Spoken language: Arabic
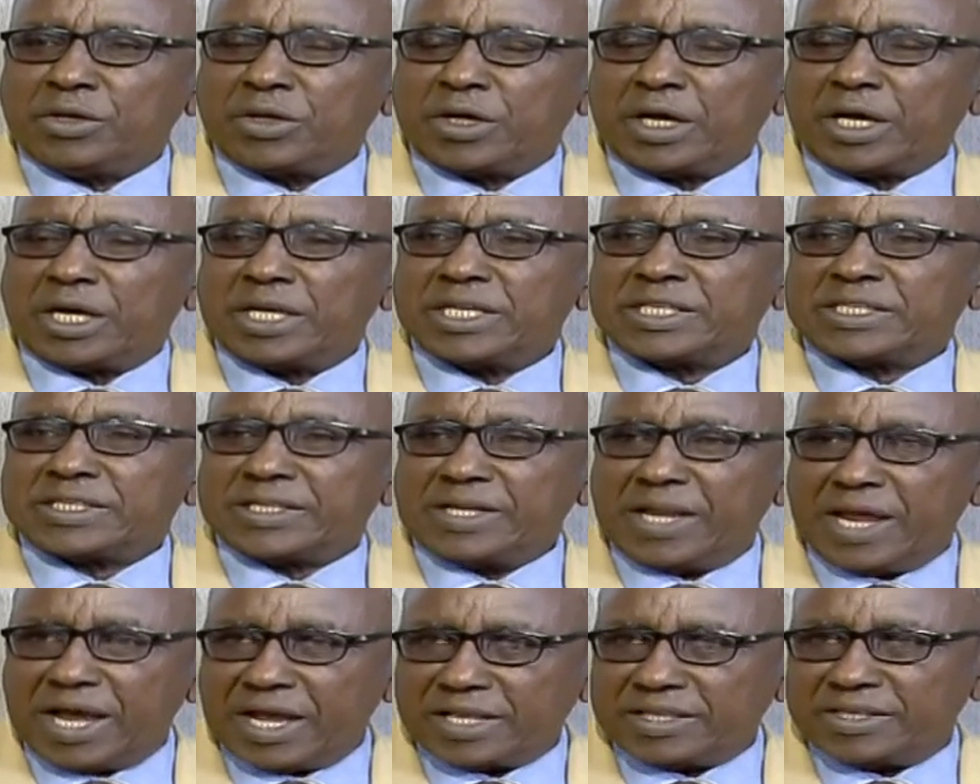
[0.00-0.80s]
آه،
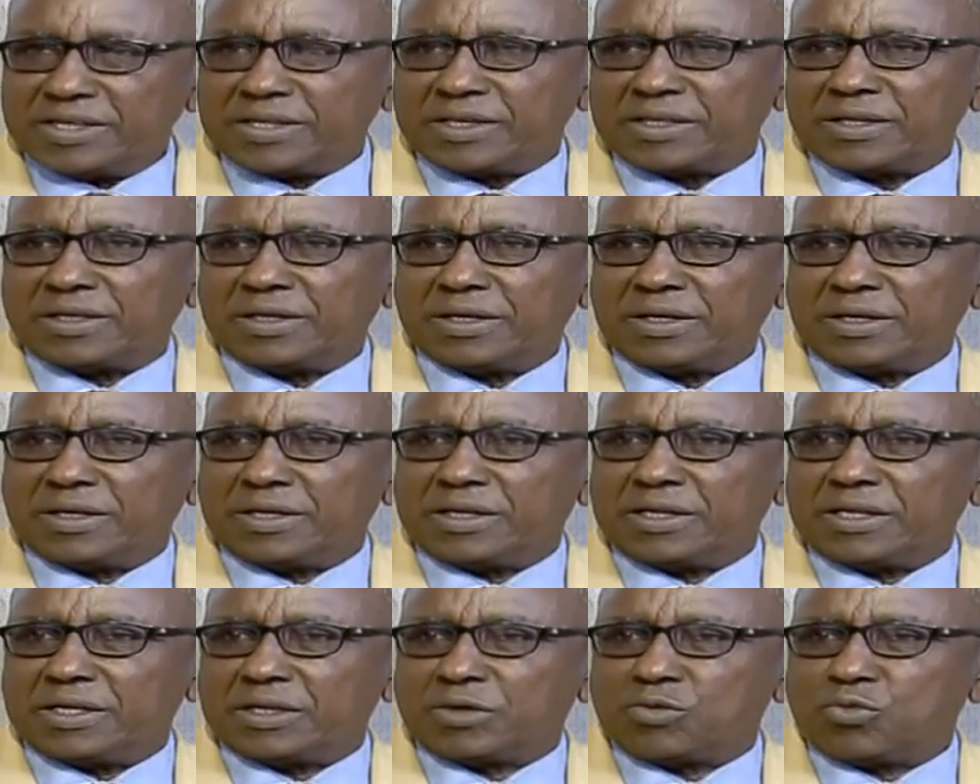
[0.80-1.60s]
إسنادي
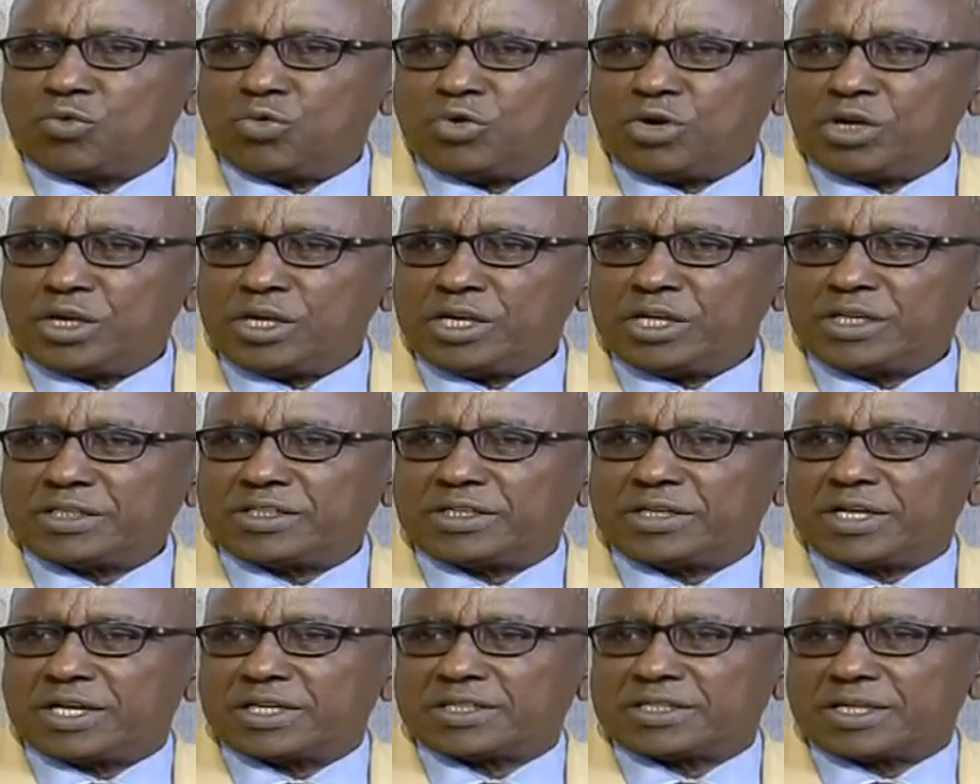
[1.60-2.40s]
لكل
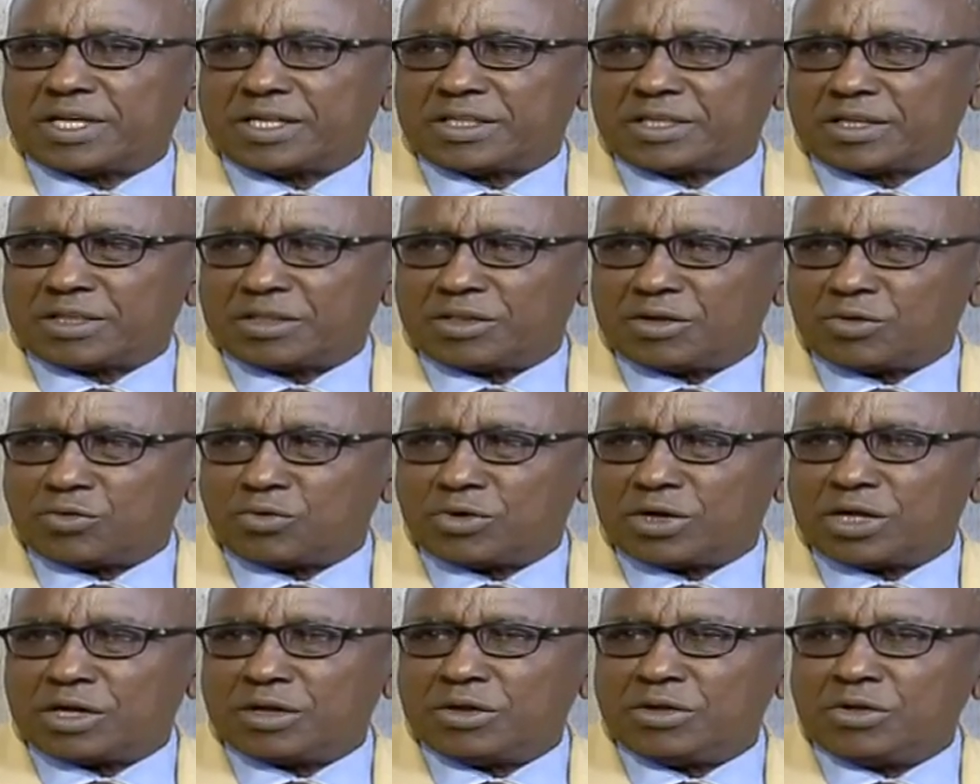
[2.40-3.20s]
سياسات
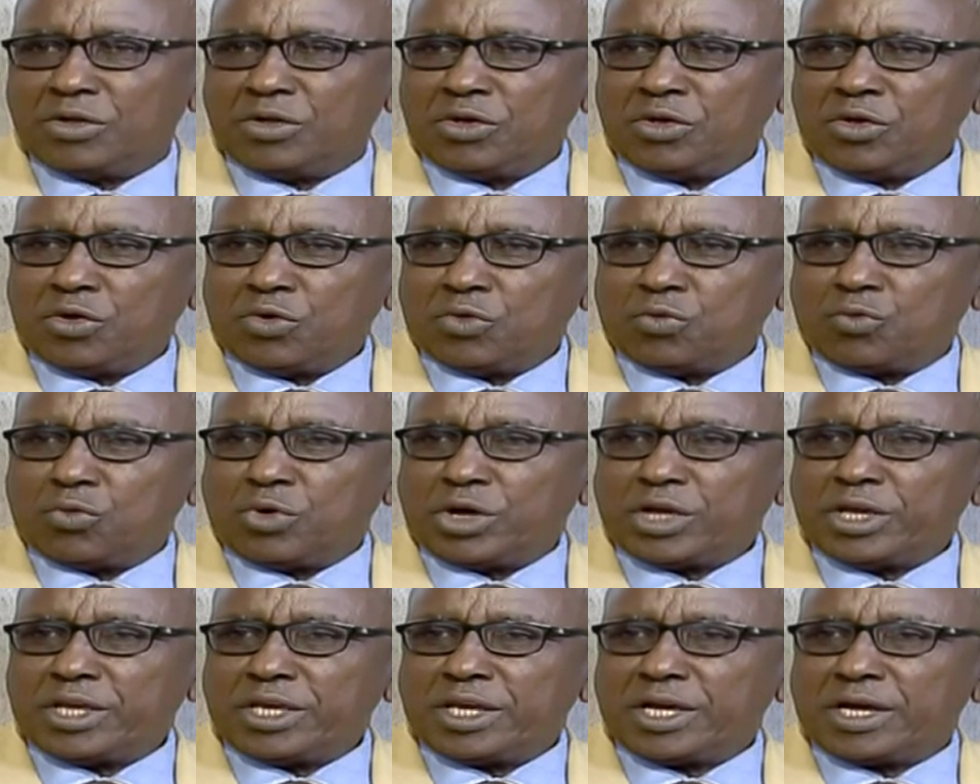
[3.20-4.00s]
الدولة
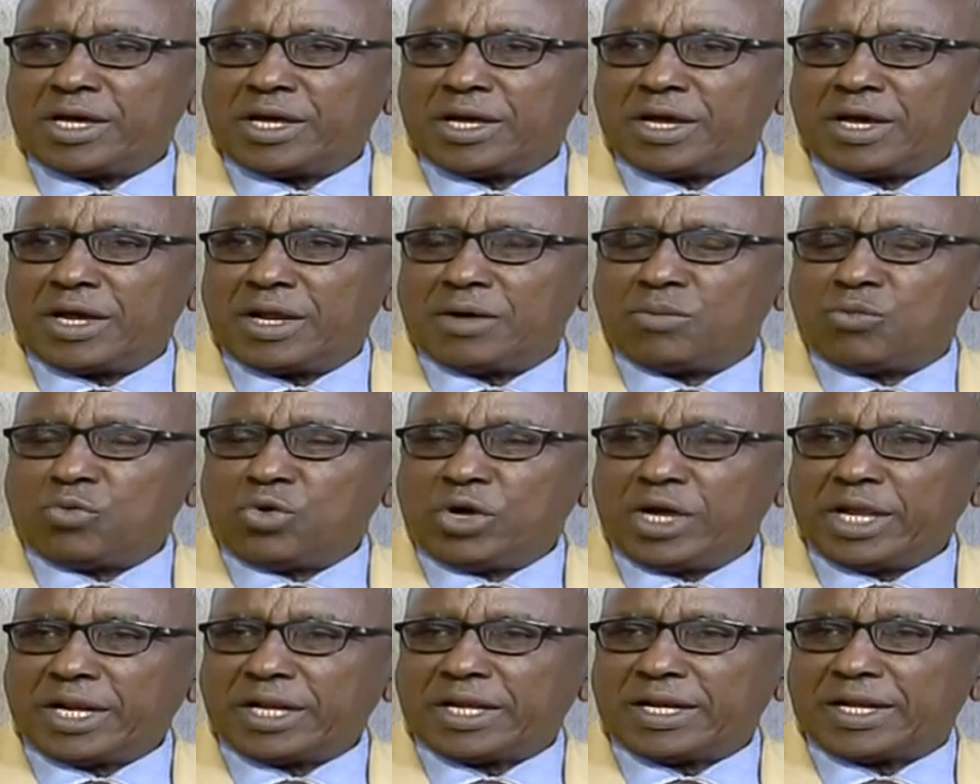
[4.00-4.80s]
وهي
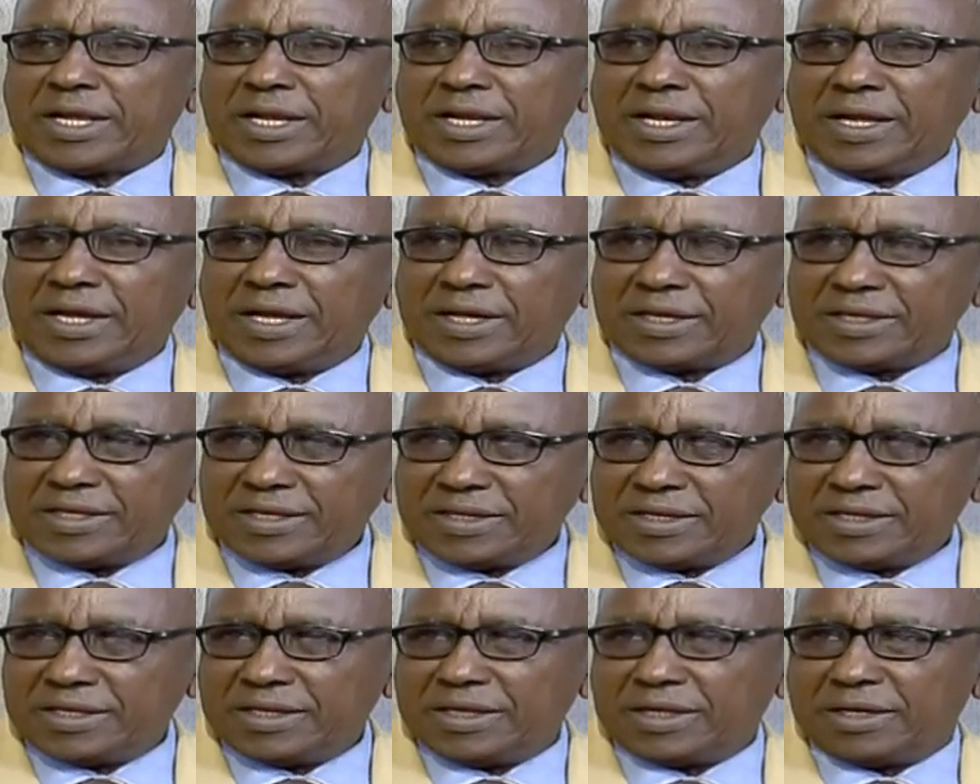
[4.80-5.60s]
المحرك
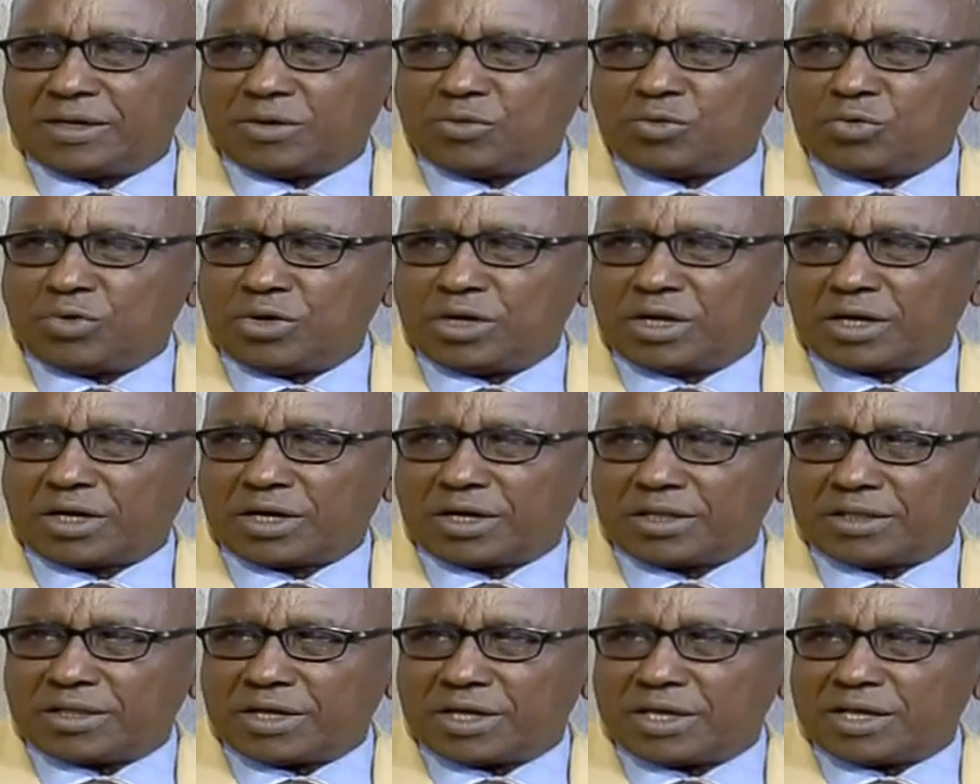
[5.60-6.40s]
الحقيقي لكل
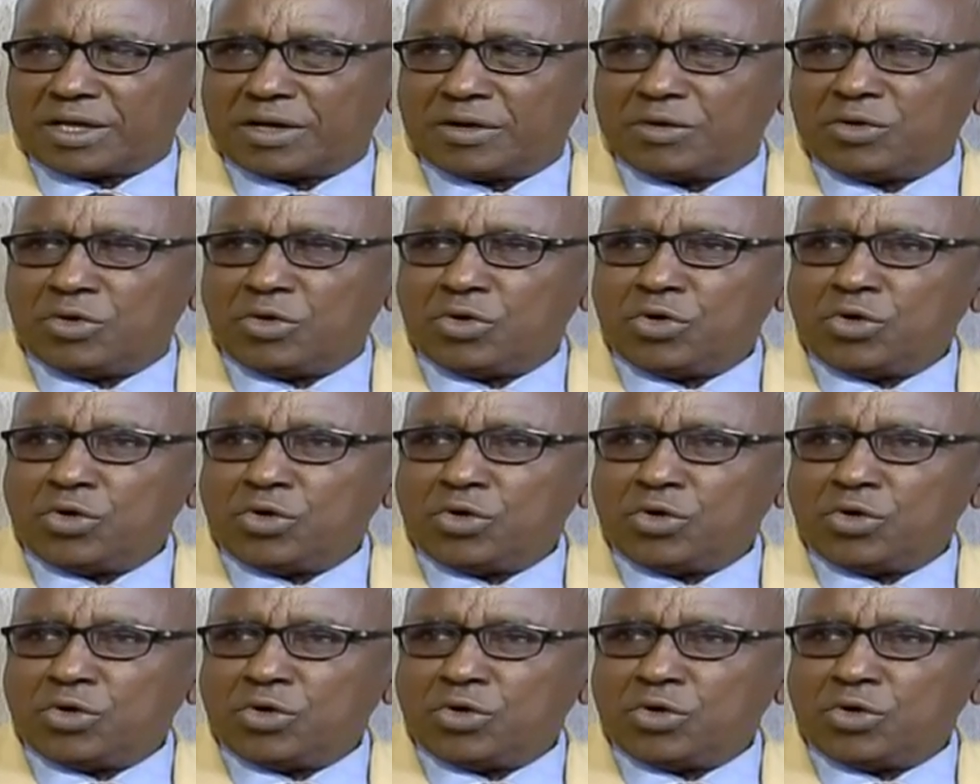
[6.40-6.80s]
القضايا